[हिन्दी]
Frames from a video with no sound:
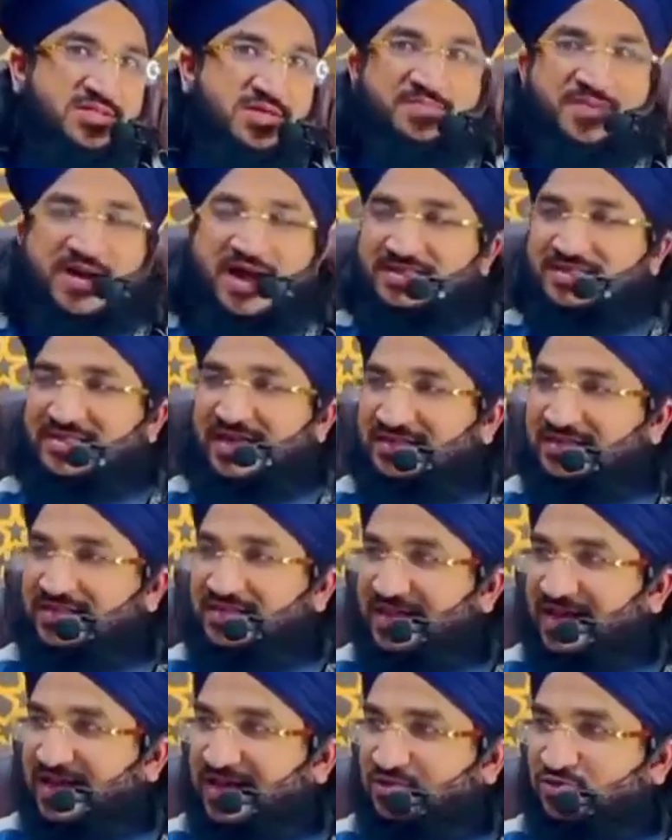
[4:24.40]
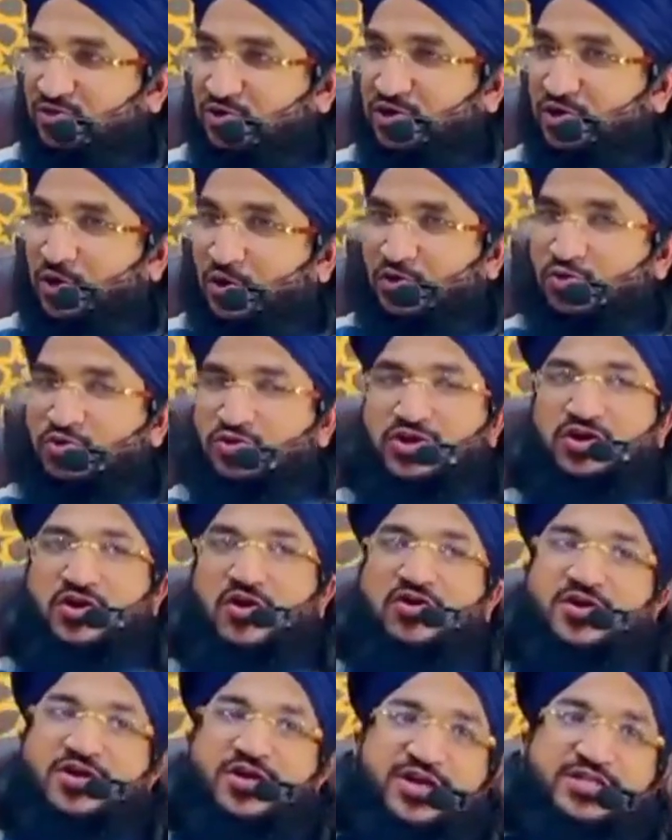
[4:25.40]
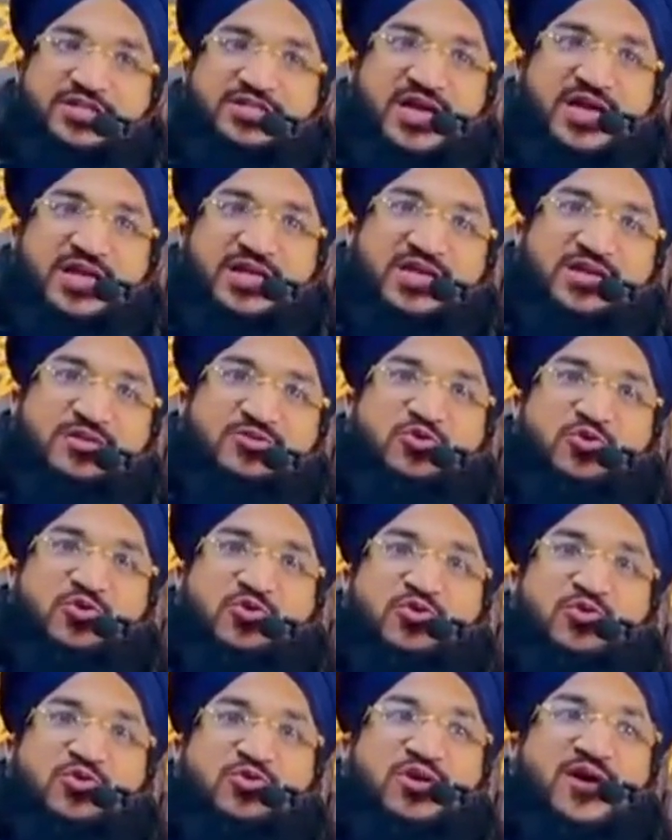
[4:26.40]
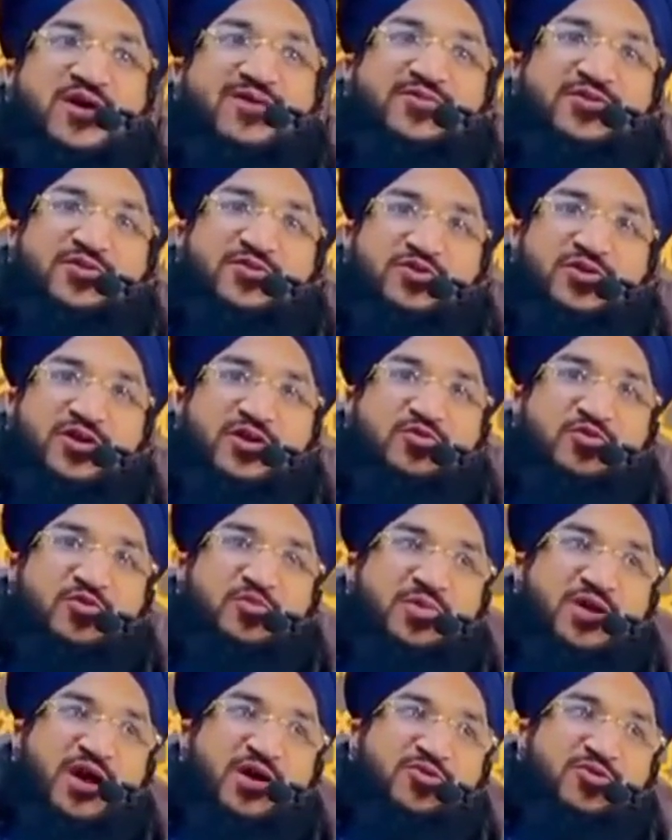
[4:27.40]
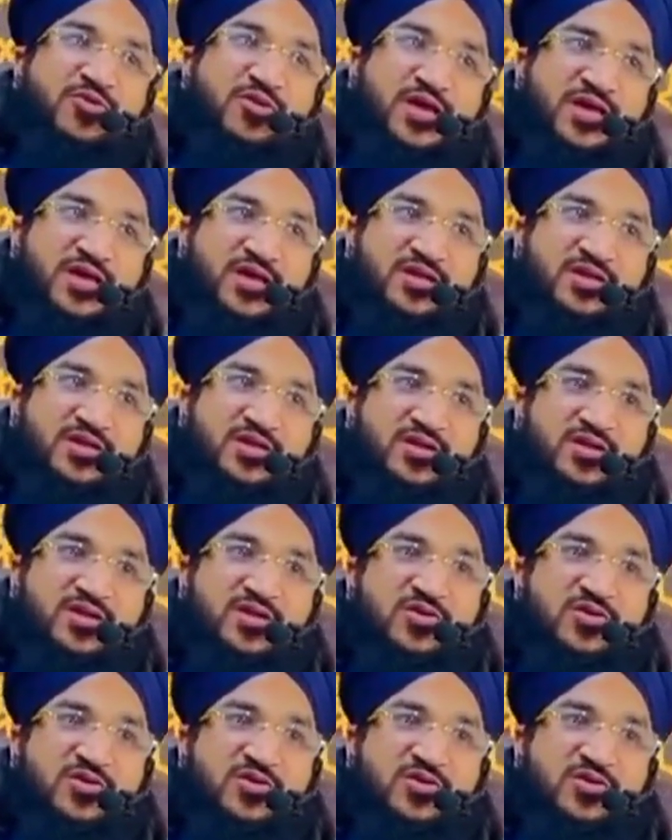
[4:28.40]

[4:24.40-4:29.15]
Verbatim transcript: जब बात आती है तो यहूदी और ईसाई ये दोनों काफिर हो गए गुमराह हो गए